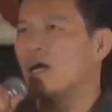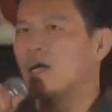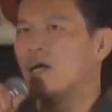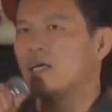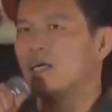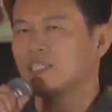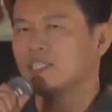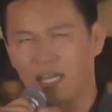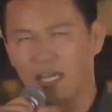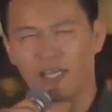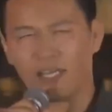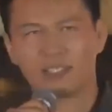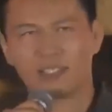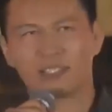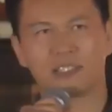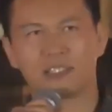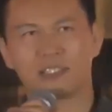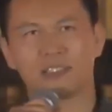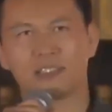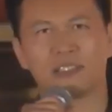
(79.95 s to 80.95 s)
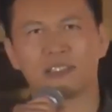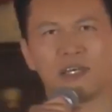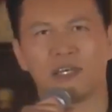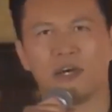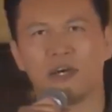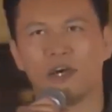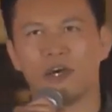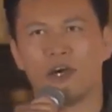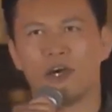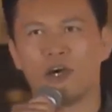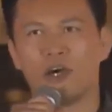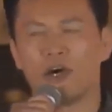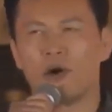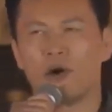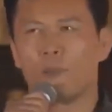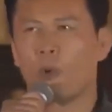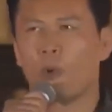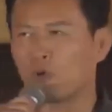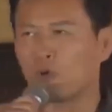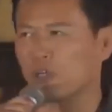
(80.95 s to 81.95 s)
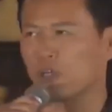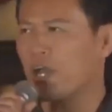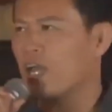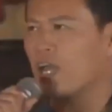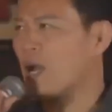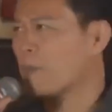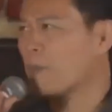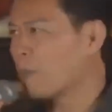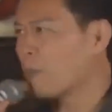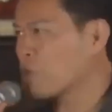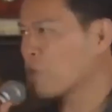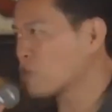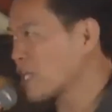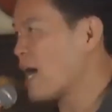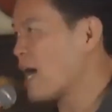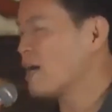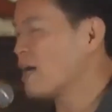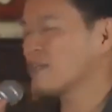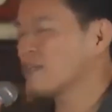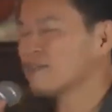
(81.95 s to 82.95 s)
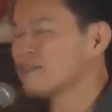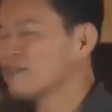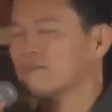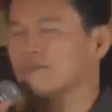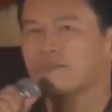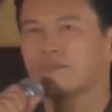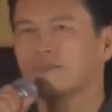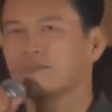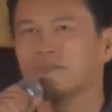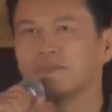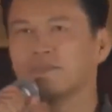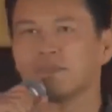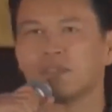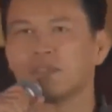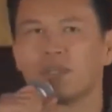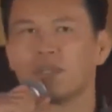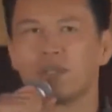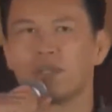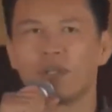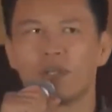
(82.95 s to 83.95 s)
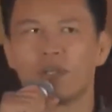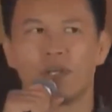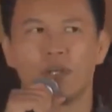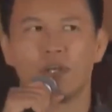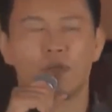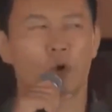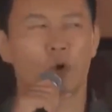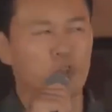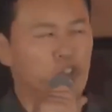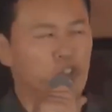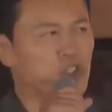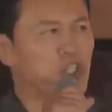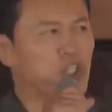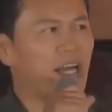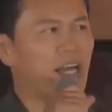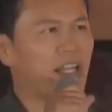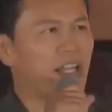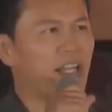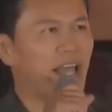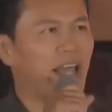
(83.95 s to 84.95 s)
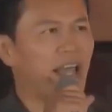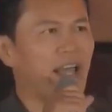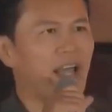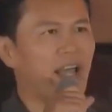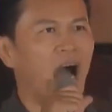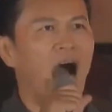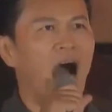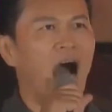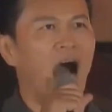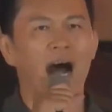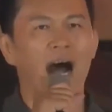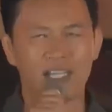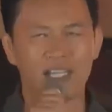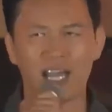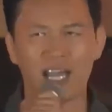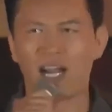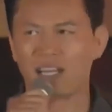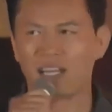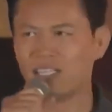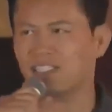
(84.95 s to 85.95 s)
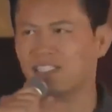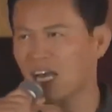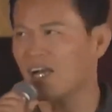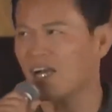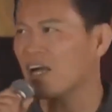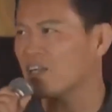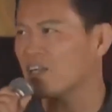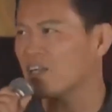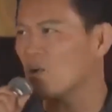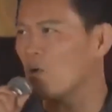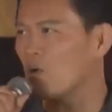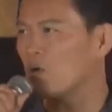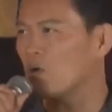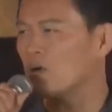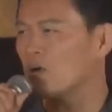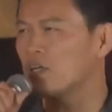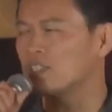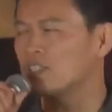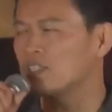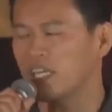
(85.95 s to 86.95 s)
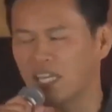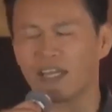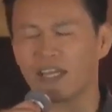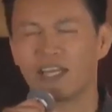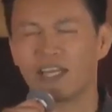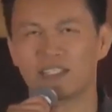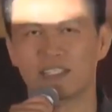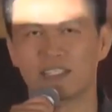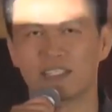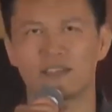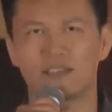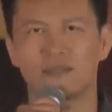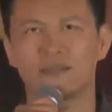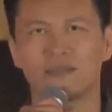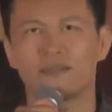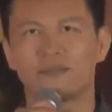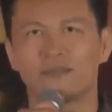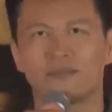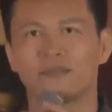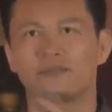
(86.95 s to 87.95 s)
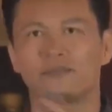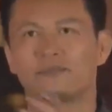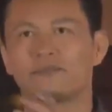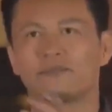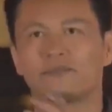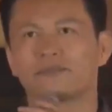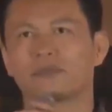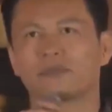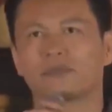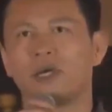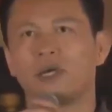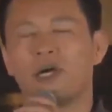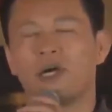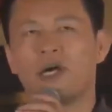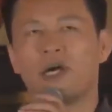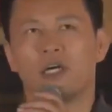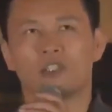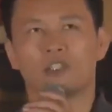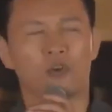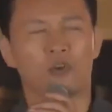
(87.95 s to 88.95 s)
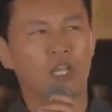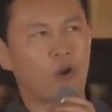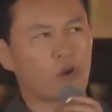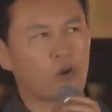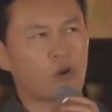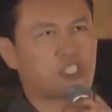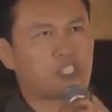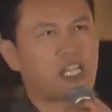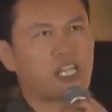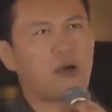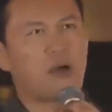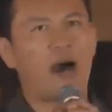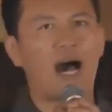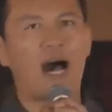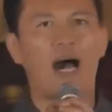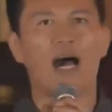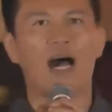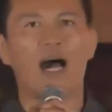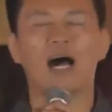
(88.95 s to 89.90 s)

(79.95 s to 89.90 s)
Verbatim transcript: 世代です僕や山本さん40代で働き盛りの世代ですそんなロスジェネは